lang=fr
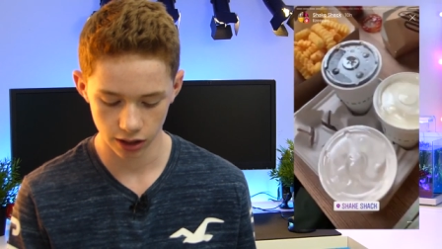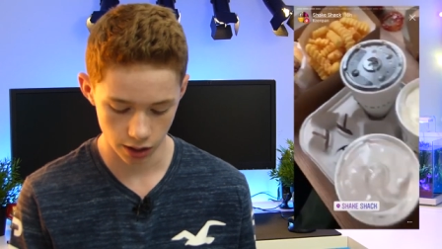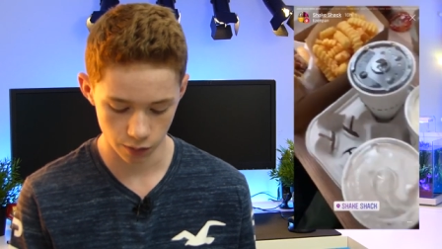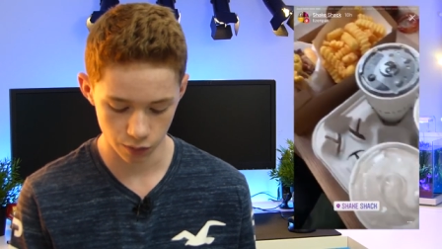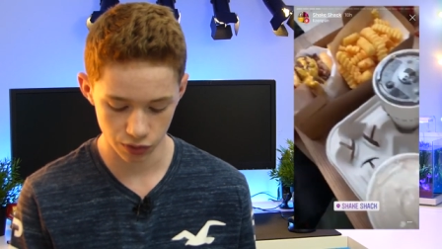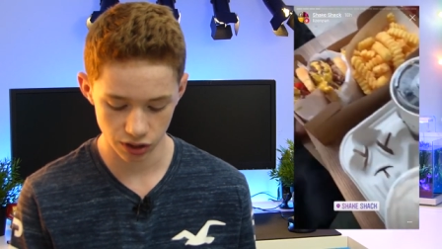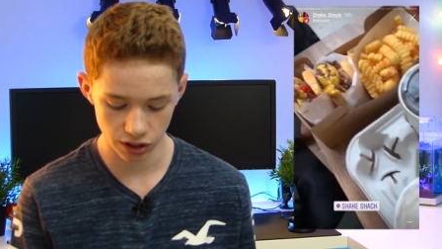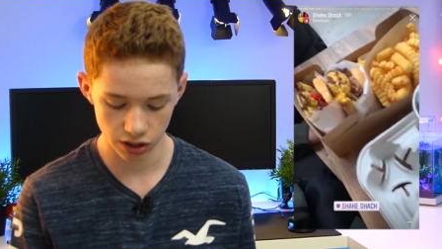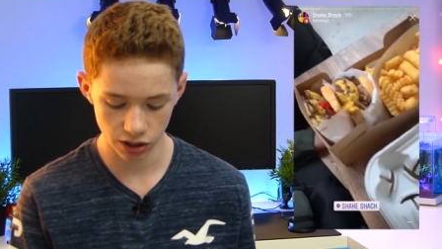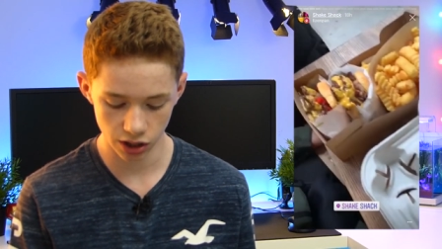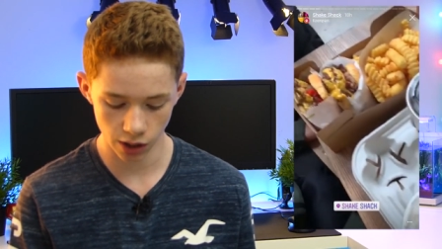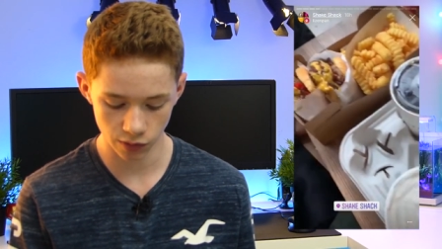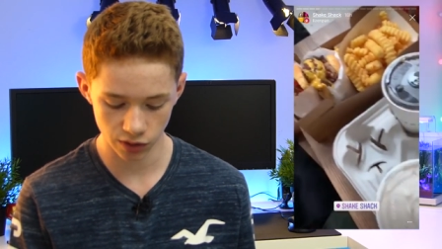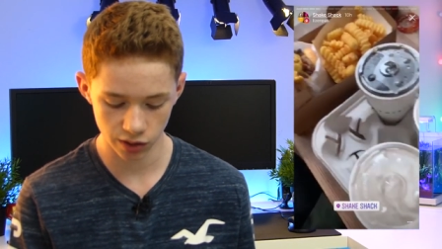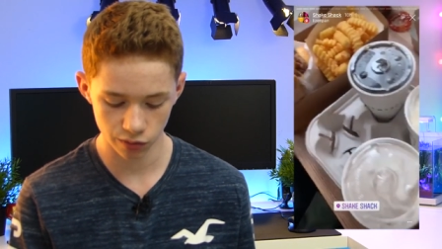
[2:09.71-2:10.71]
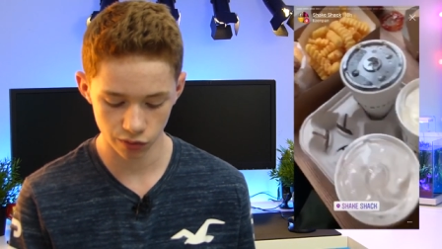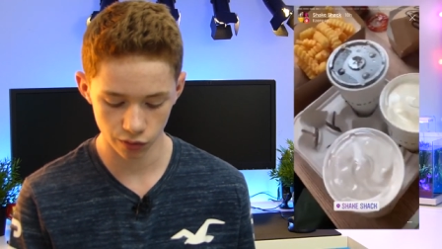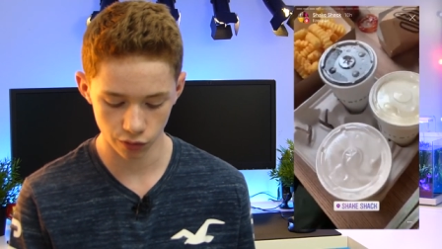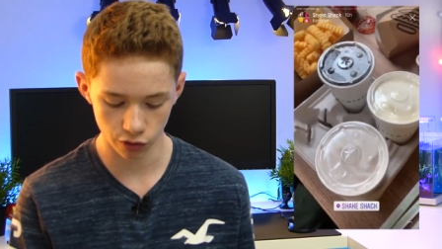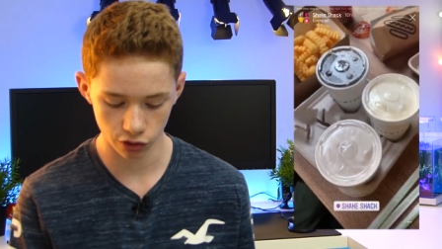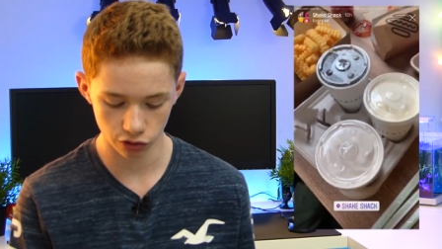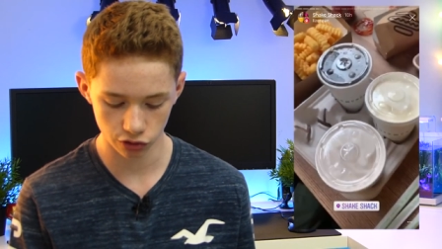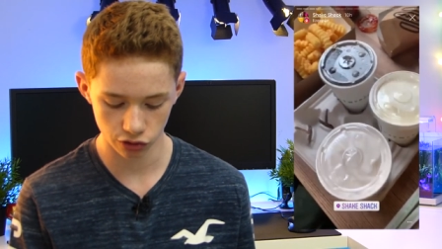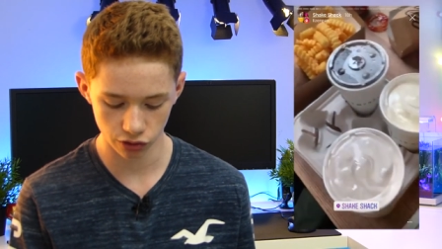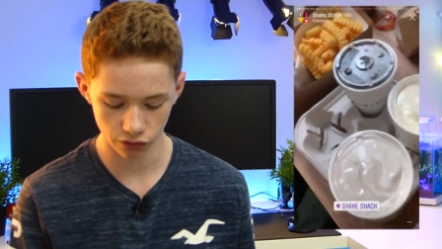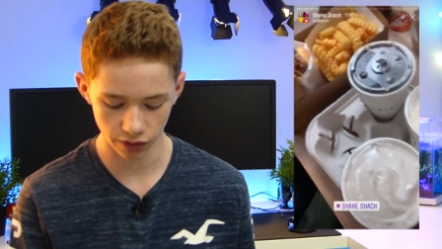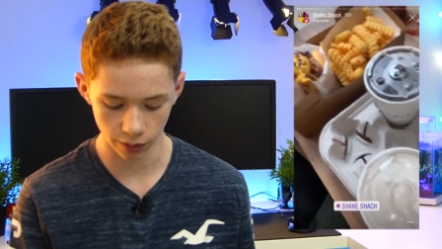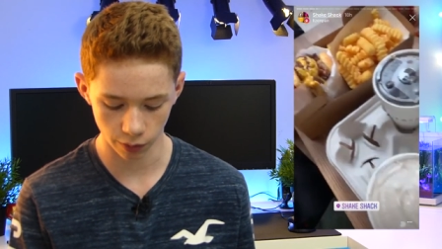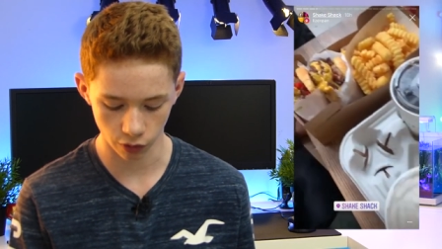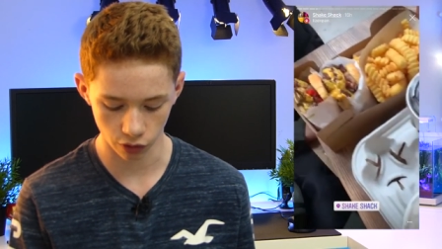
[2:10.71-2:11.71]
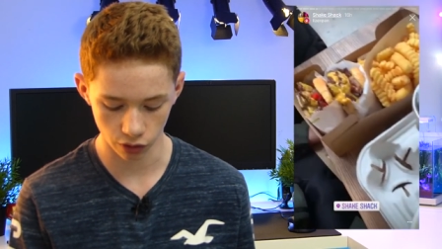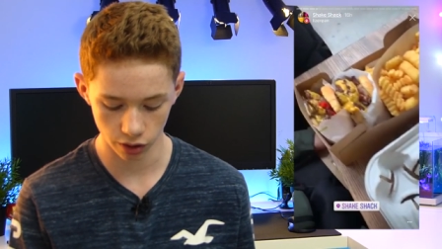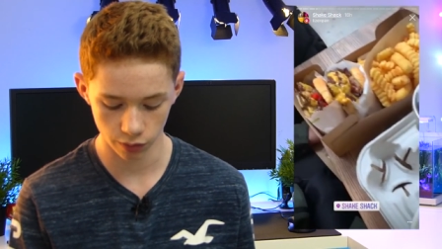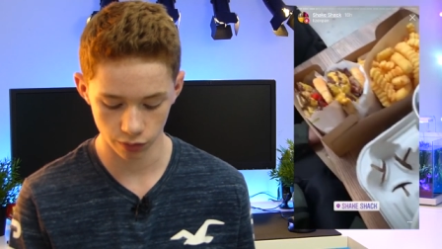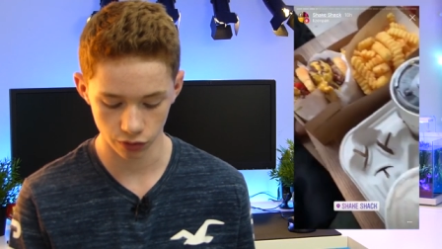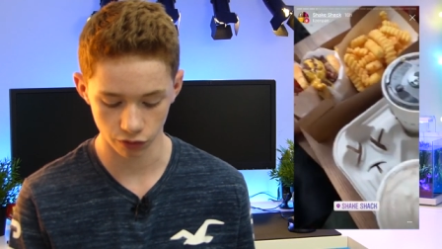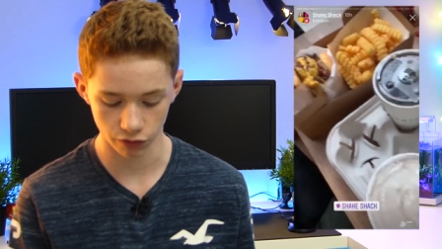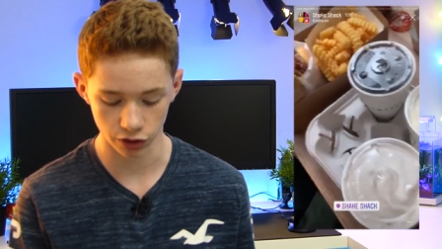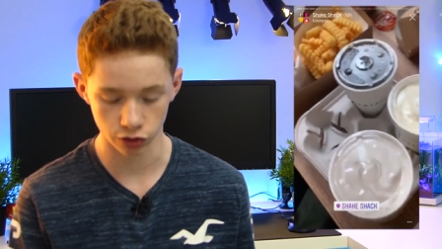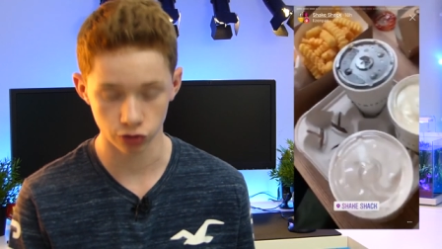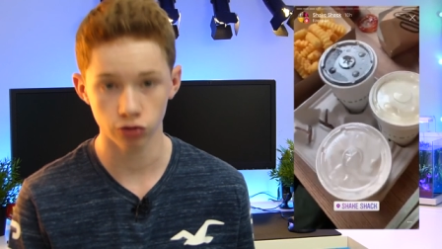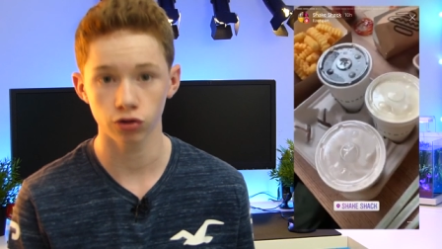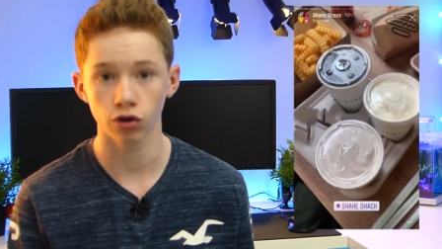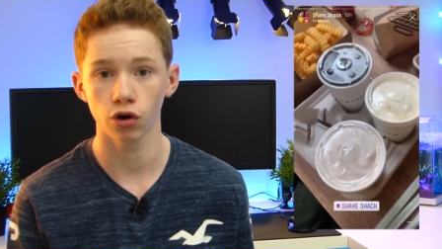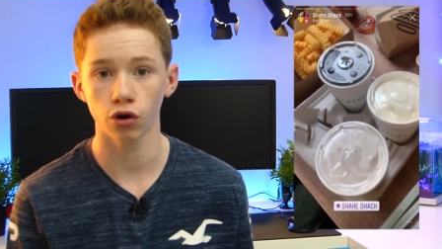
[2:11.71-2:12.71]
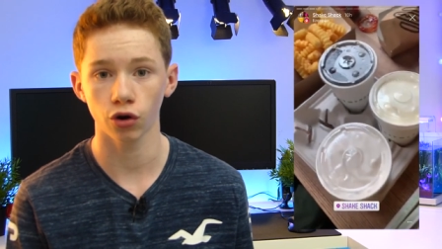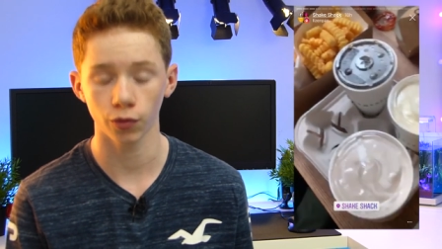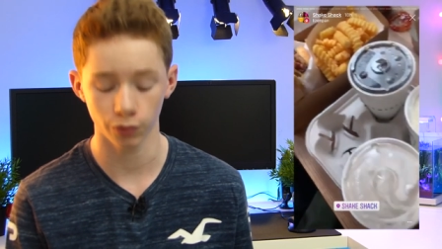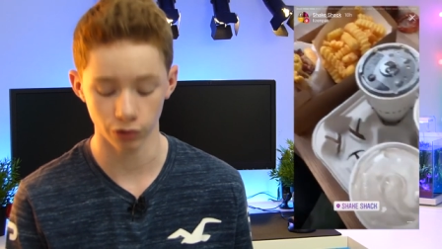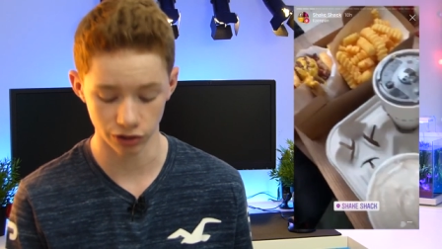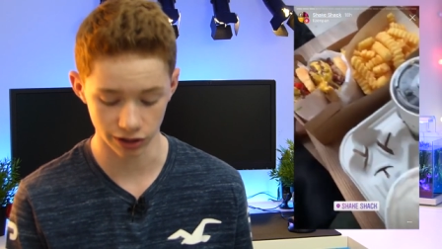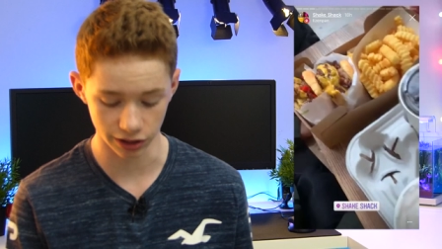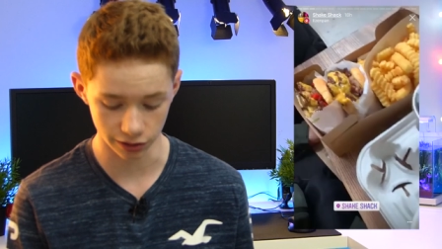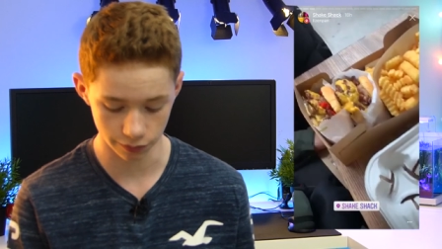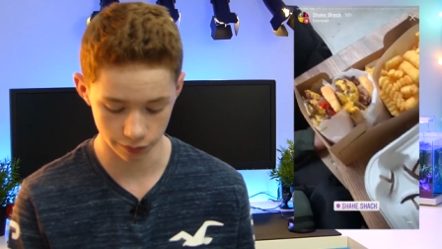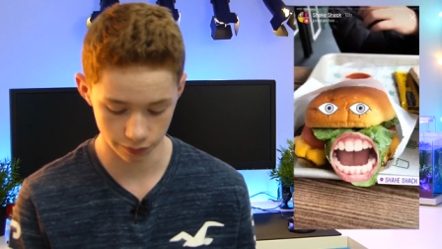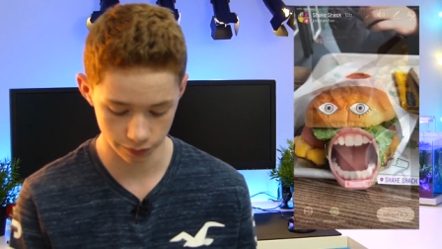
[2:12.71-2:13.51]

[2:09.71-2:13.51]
Et puis il y a un petit bon manque, du coup on va le prendre et puis on va juste le reposter.